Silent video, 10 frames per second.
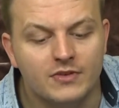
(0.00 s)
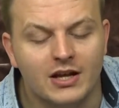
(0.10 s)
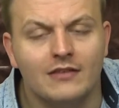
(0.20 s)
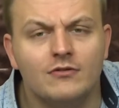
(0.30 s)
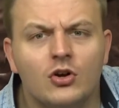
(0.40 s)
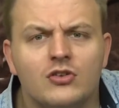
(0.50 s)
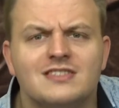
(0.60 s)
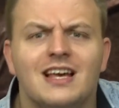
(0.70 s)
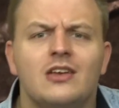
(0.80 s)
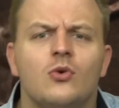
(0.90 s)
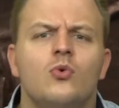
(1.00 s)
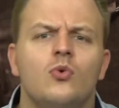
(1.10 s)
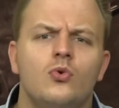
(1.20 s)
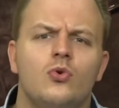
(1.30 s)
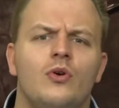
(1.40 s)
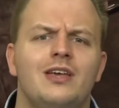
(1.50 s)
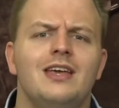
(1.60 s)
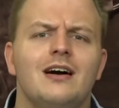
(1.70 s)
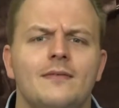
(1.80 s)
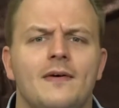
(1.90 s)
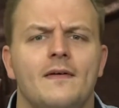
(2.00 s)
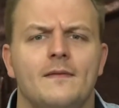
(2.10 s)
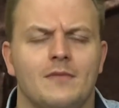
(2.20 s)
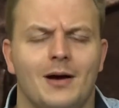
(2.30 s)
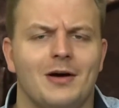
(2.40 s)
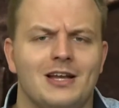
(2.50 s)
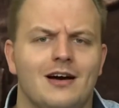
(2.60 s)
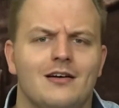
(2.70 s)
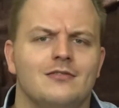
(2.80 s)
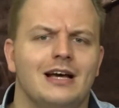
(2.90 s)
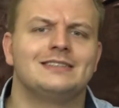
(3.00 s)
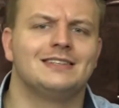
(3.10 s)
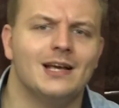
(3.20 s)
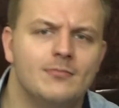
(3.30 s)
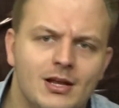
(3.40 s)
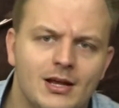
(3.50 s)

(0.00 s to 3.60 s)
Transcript: Dann haben wir noch einen sehr jungen Udo Kier, aber in einer extremen